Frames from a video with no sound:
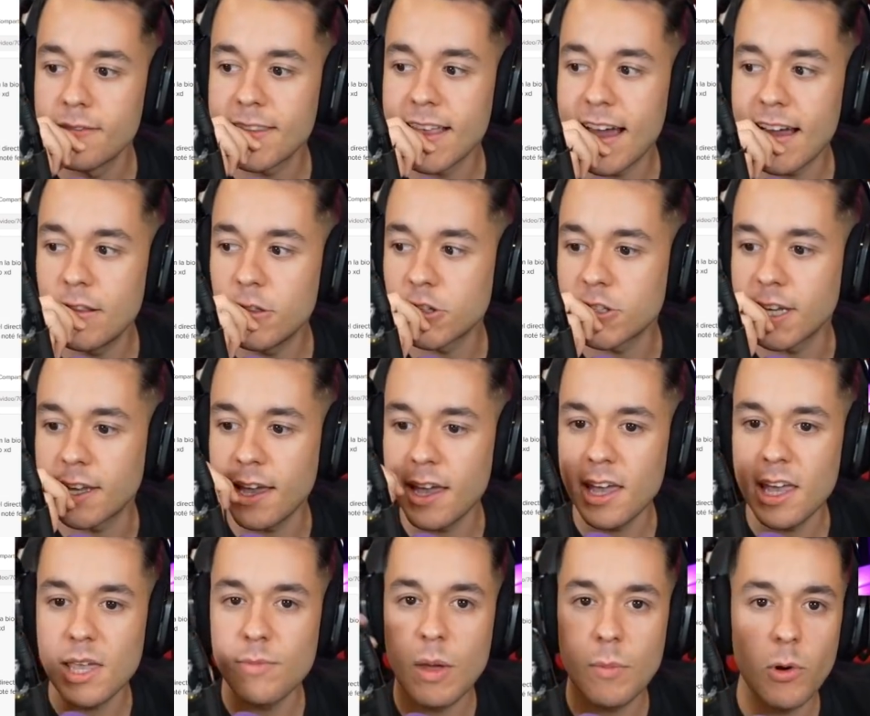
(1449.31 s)
tal, no sé
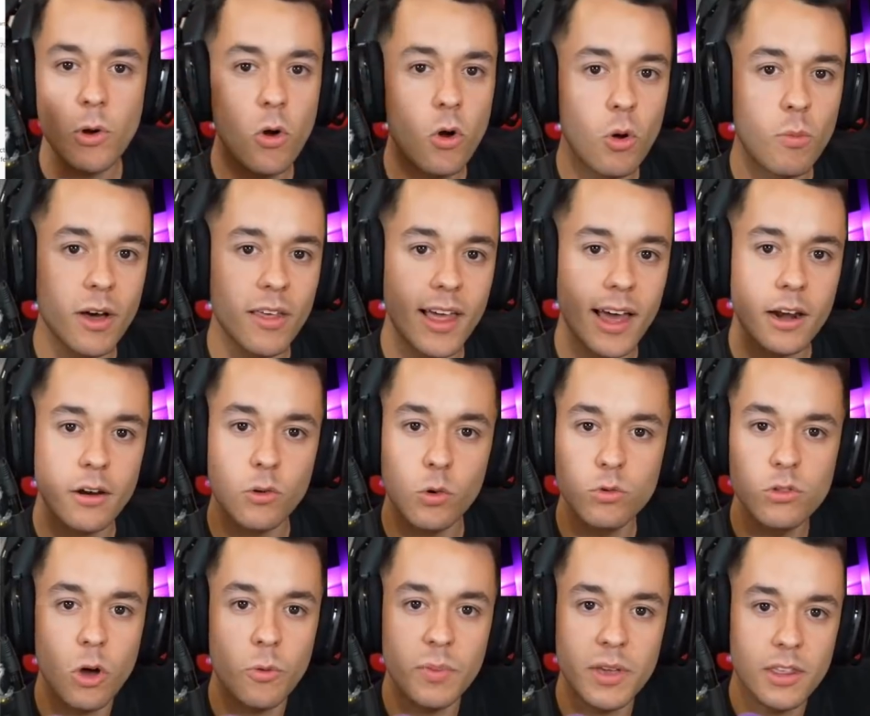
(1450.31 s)
qué, y me pongo como a dar
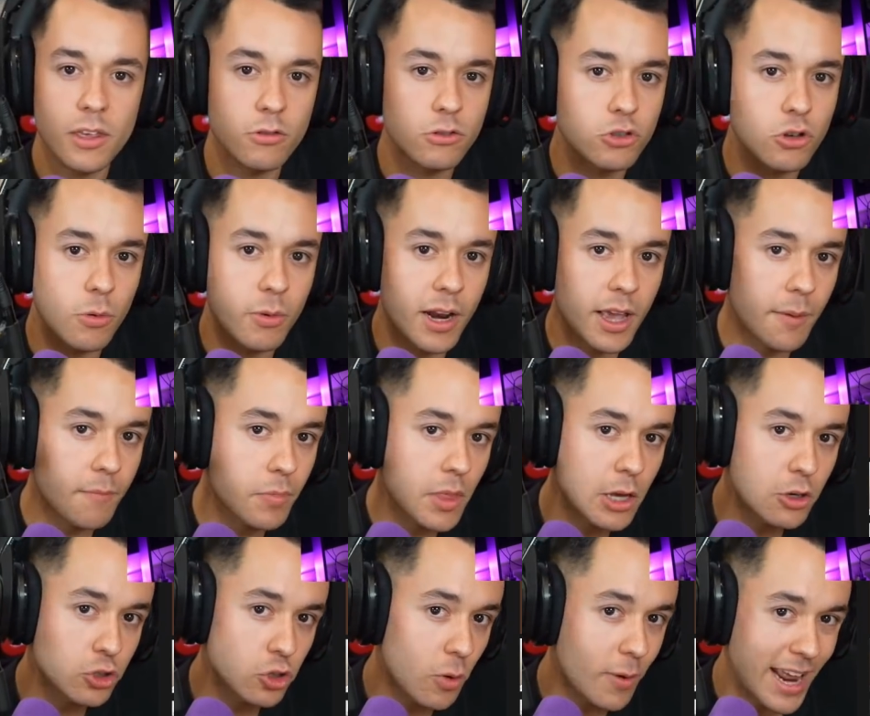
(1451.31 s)
una opinión sobre,
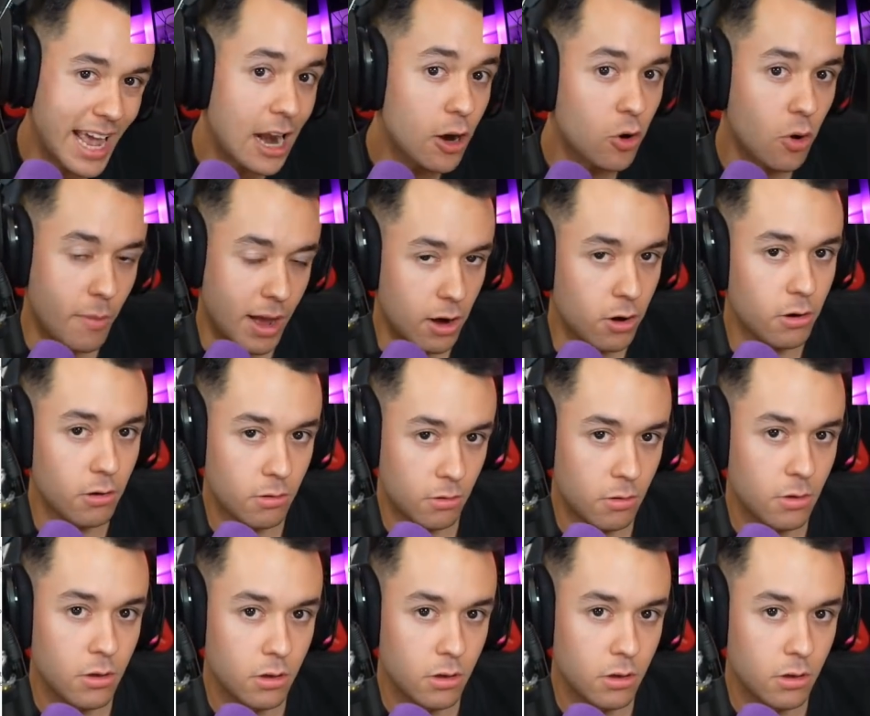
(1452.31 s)
sobre algo malo.